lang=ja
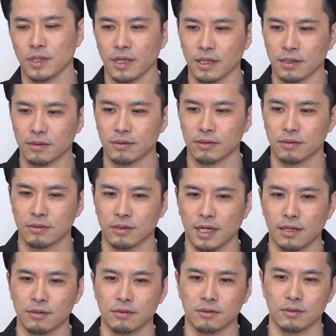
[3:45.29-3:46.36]
うね
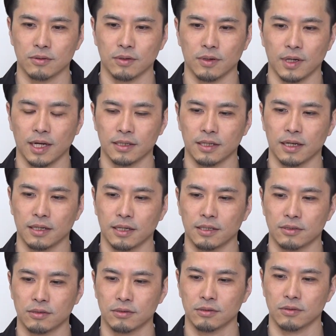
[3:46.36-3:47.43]
クラウンズを旗揚げ
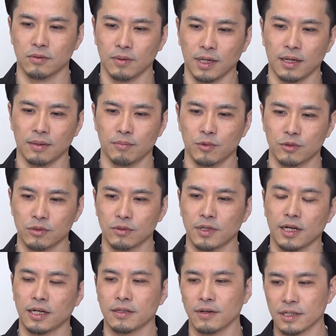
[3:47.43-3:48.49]
するのは僕の
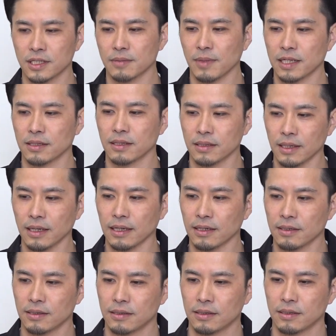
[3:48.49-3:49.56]
中では決まってて、
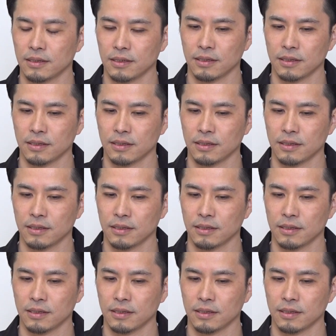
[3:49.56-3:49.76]
うんはい、